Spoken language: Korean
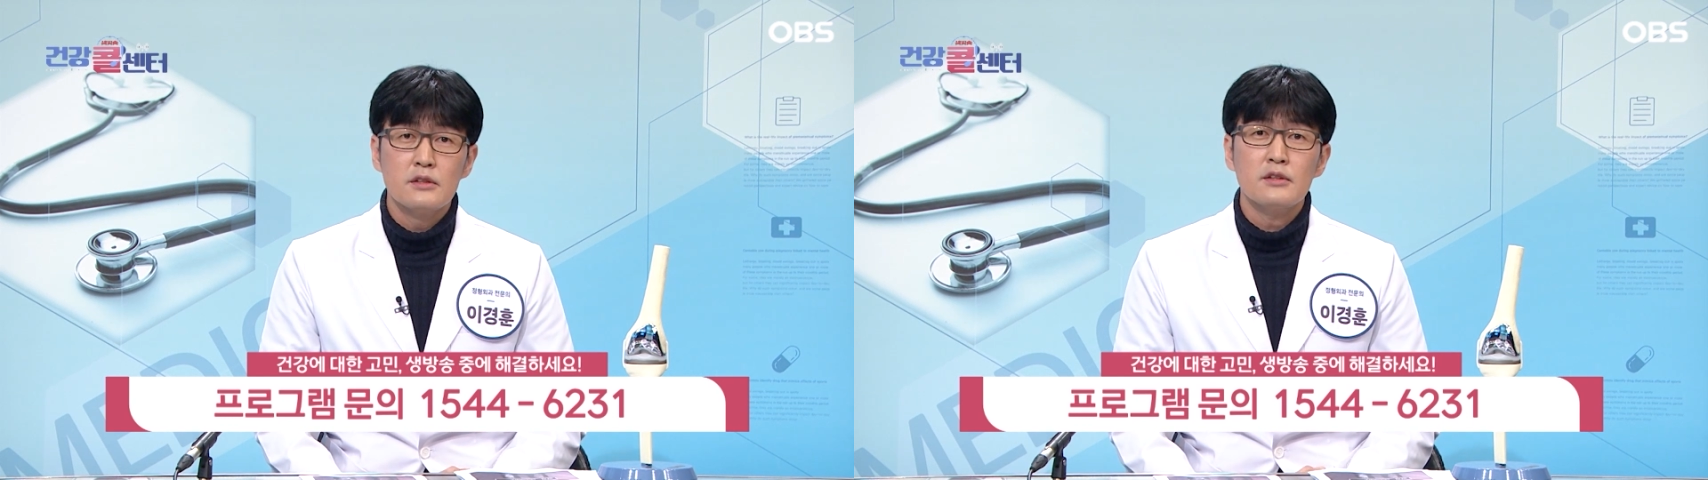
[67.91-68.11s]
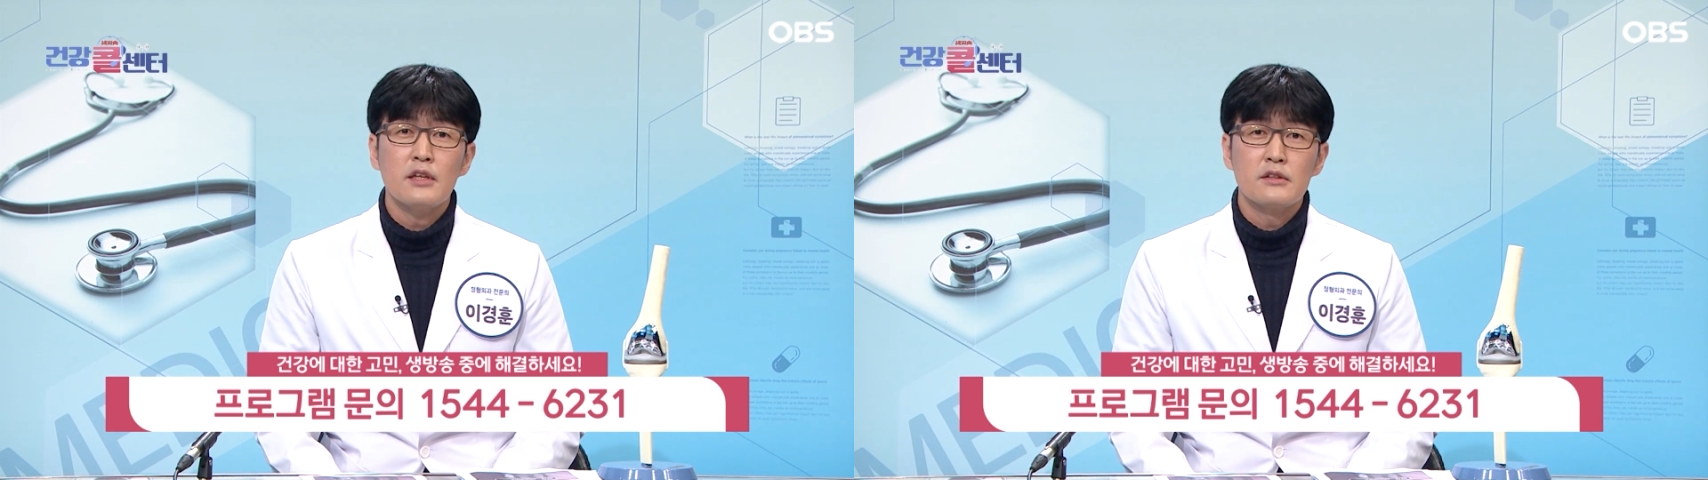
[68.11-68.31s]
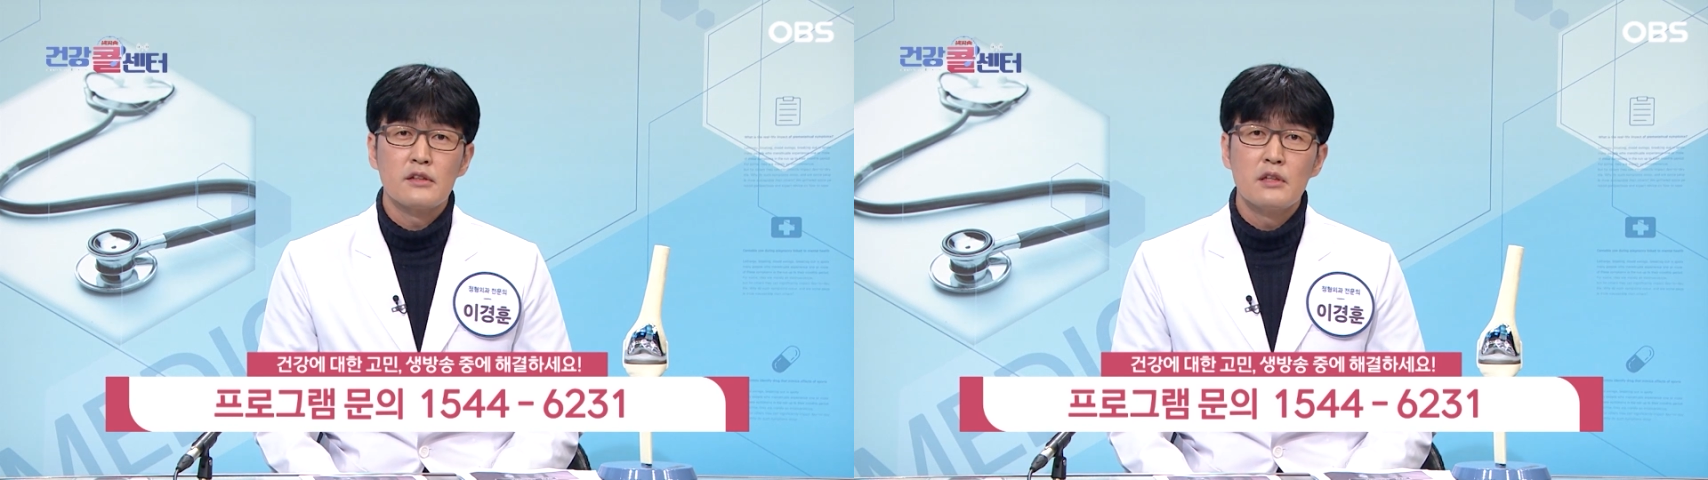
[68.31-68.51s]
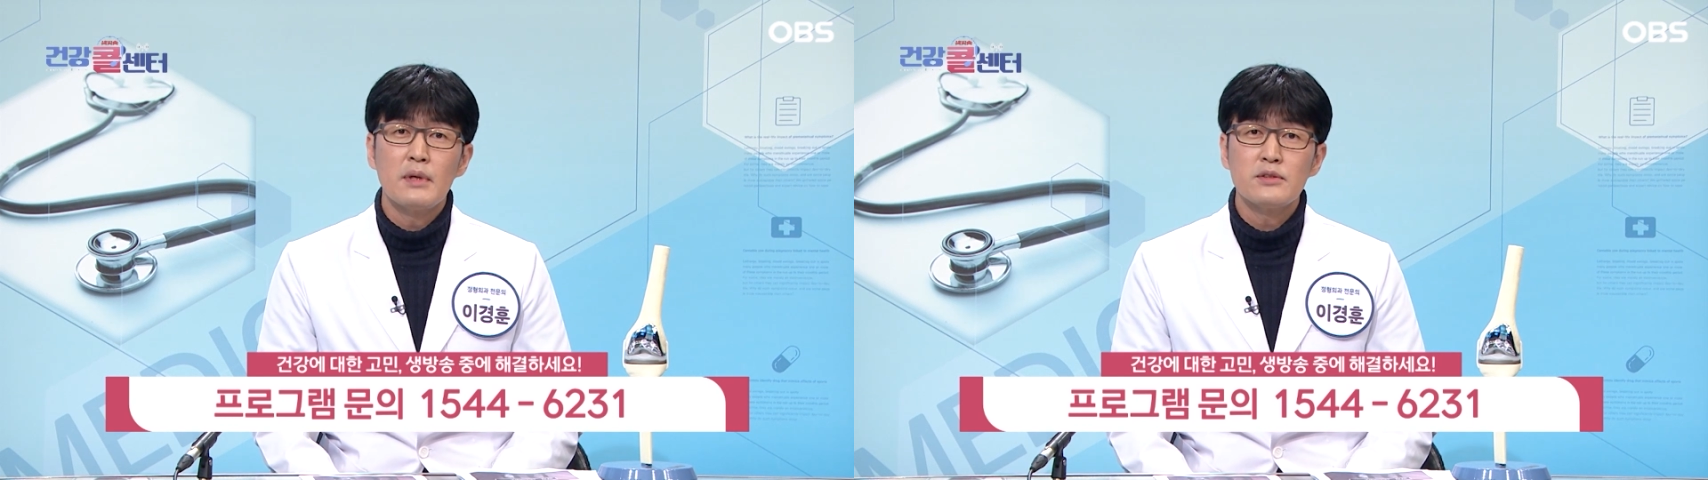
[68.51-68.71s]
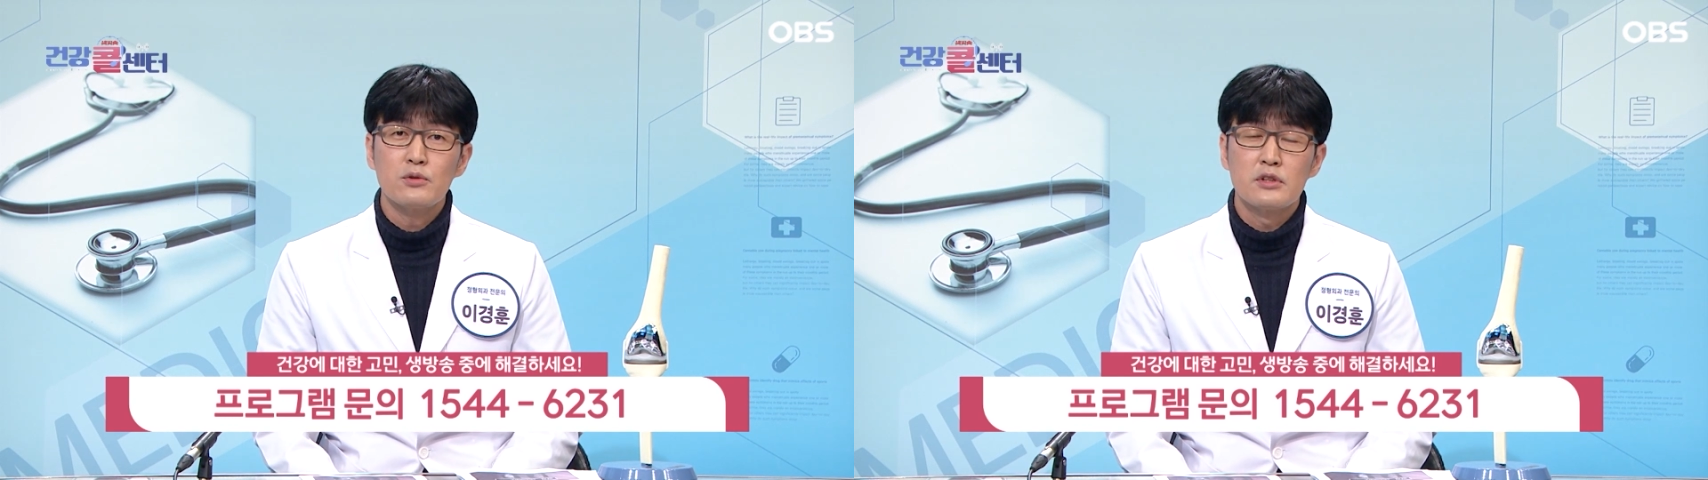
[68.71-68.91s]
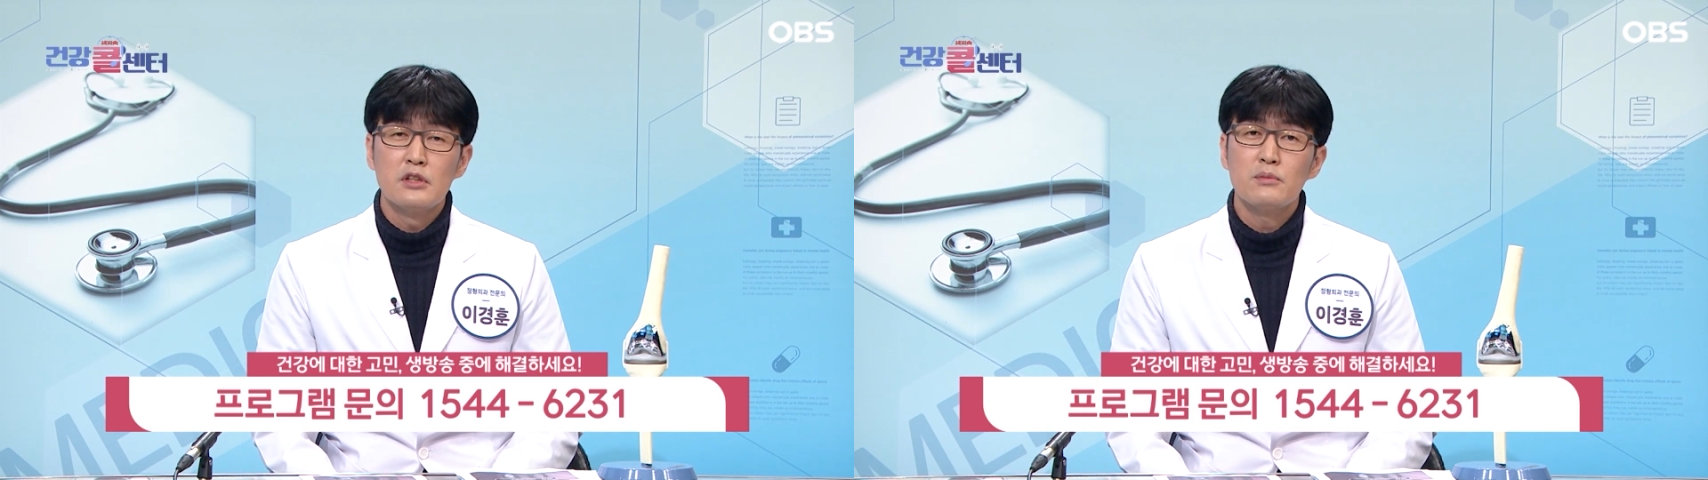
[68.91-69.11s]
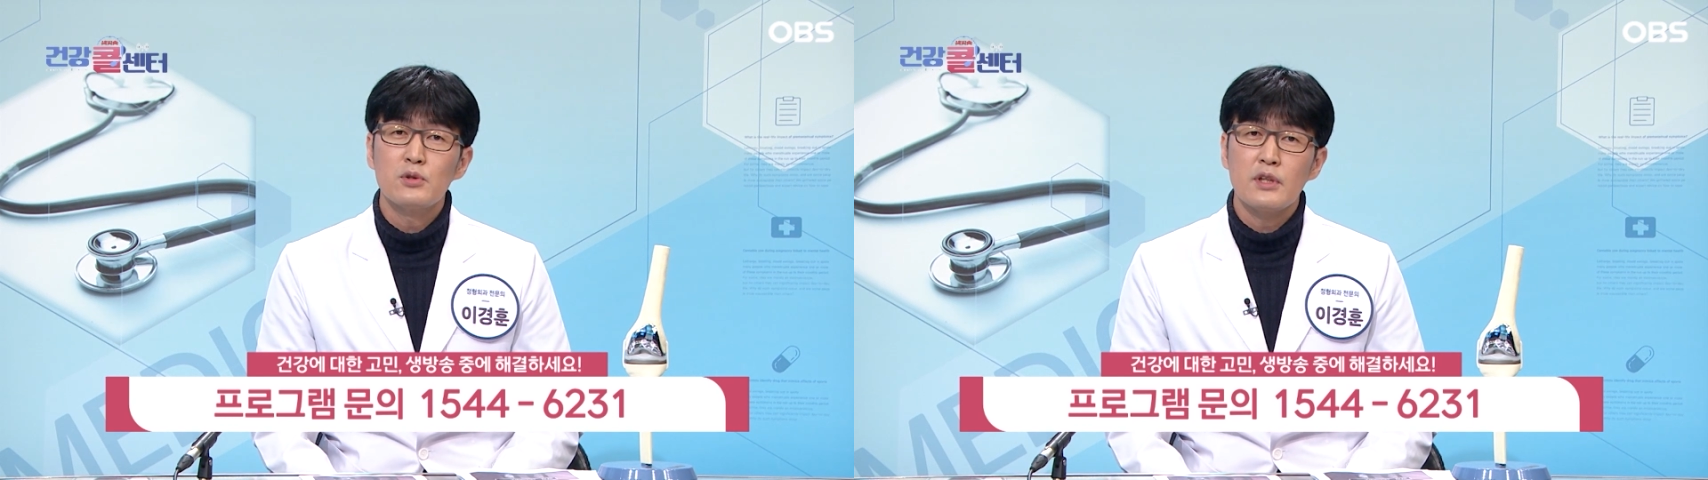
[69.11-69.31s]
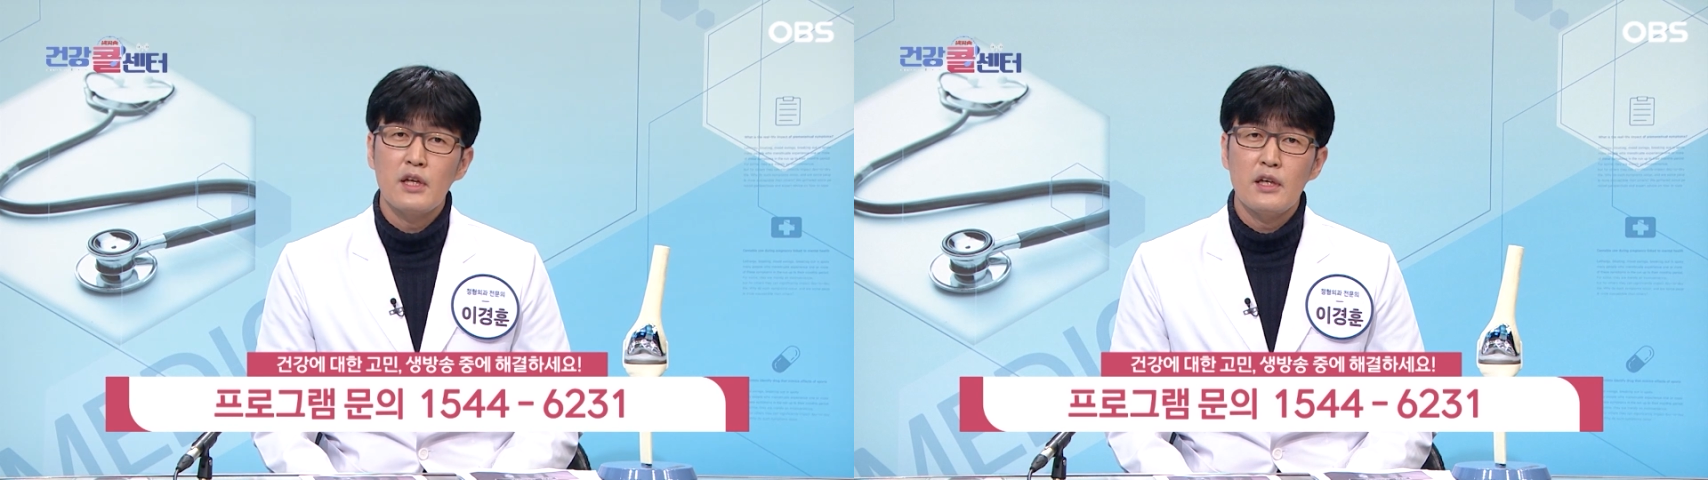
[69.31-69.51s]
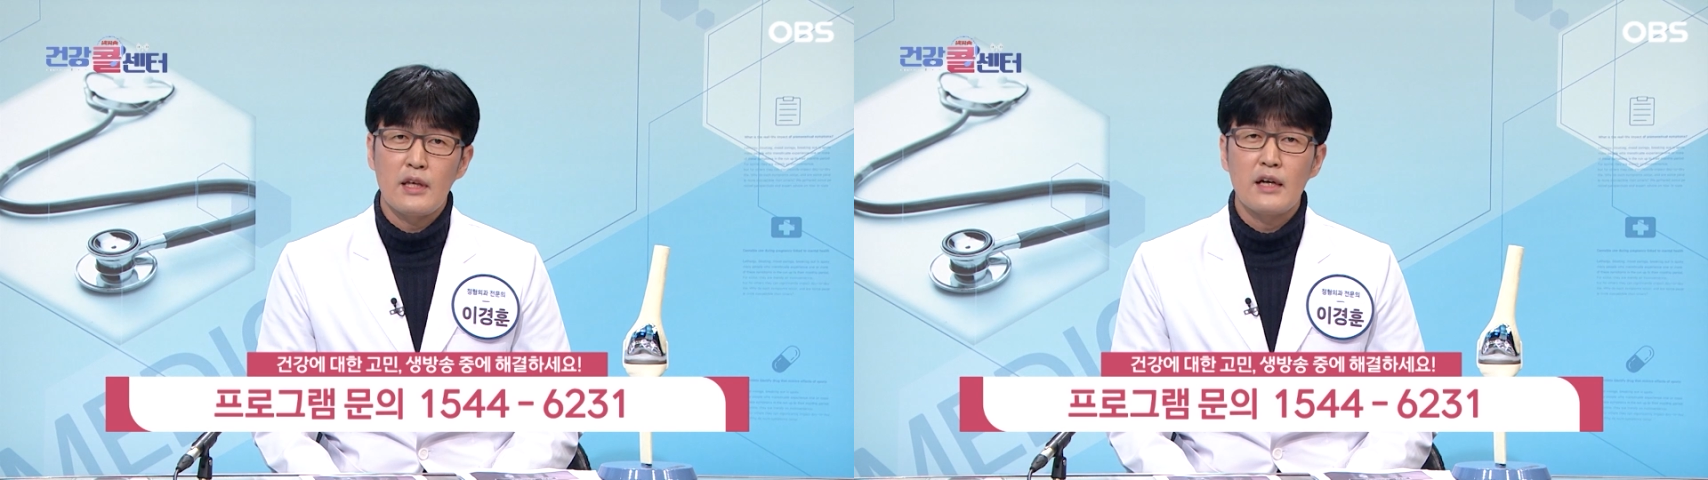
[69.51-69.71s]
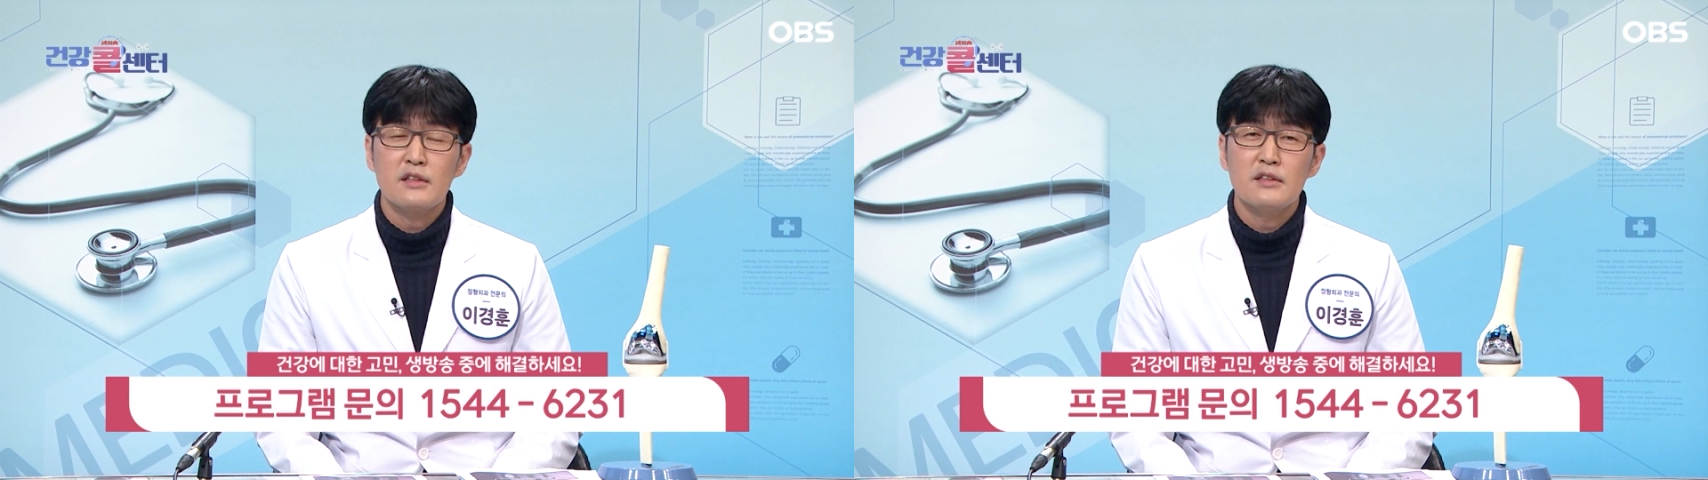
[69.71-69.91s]
의사들이 일반적으로 진료볼 때
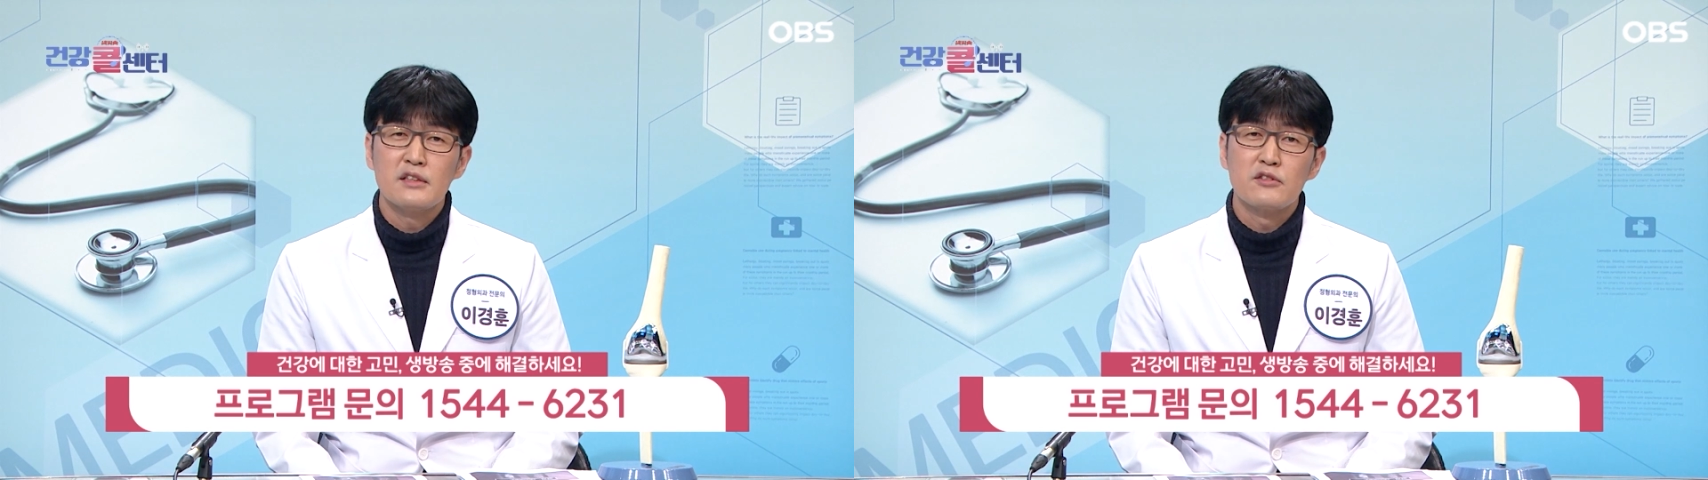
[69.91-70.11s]
약을 이제